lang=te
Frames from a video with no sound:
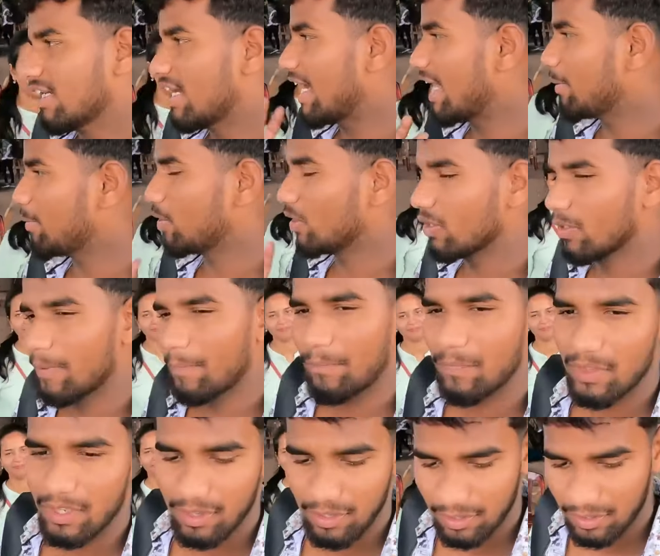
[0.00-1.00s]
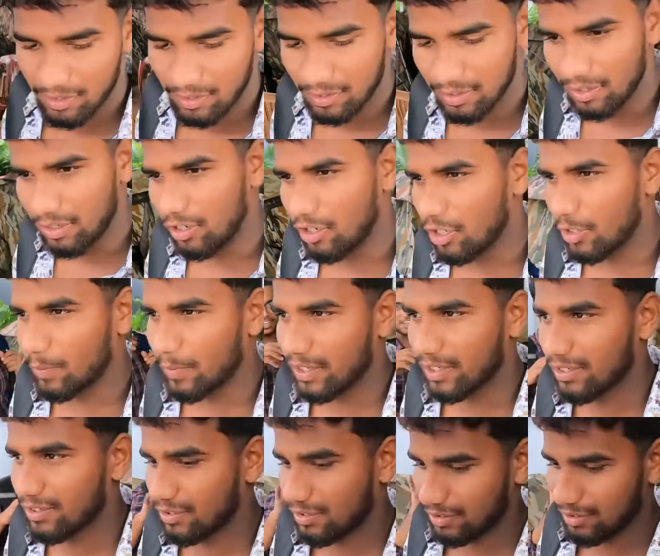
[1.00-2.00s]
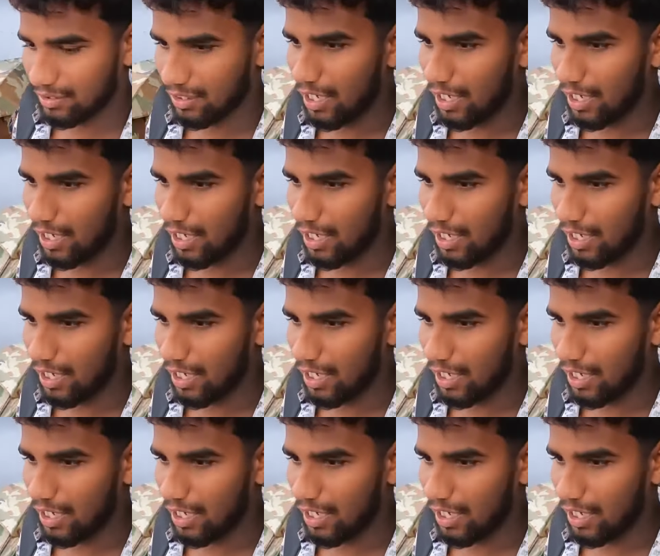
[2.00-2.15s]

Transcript: హాయ్ బోలో ఆర్బి హాయ్